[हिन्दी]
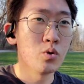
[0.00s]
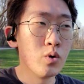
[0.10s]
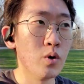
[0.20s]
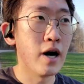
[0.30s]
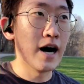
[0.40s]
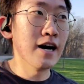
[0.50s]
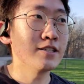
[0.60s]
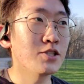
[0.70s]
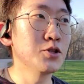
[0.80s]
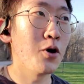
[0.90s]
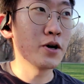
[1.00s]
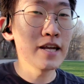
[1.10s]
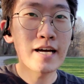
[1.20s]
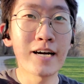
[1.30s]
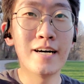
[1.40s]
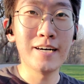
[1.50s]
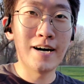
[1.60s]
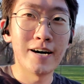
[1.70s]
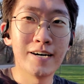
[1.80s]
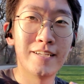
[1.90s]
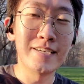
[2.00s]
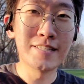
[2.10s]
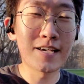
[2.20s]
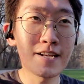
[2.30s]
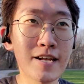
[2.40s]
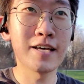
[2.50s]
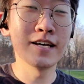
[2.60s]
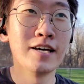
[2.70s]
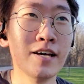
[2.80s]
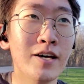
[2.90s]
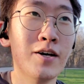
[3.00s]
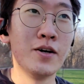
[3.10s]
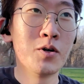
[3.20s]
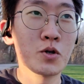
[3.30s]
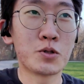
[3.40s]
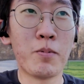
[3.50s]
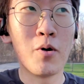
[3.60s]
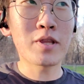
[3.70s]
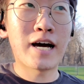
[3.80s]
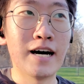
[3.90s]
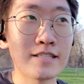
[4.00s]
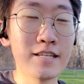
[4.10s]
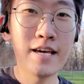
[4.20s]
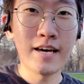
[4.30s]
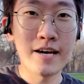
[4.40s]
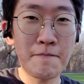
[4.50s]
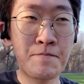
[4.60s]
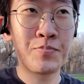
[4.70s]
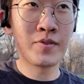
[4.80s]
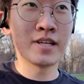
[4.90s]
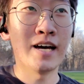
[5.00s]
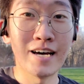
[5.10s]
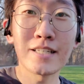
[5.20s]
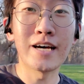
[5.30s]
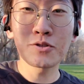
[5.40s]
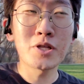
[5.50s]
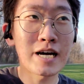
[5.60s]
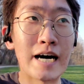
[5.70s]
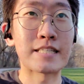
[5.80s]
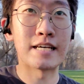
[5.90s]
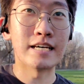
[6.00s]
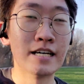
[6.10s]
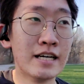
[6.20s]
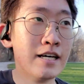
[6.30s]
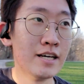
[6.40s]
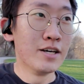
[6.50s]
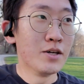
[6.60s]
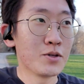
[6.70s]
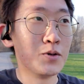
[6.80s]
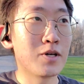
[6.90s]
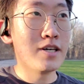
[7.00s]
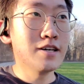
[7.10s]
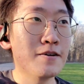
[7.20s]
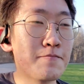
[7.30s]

तो आज दौड़ने का रीज़न कुछ बहुत ख़ास नहीं है एक्चुअली ख़ास है क्योंकि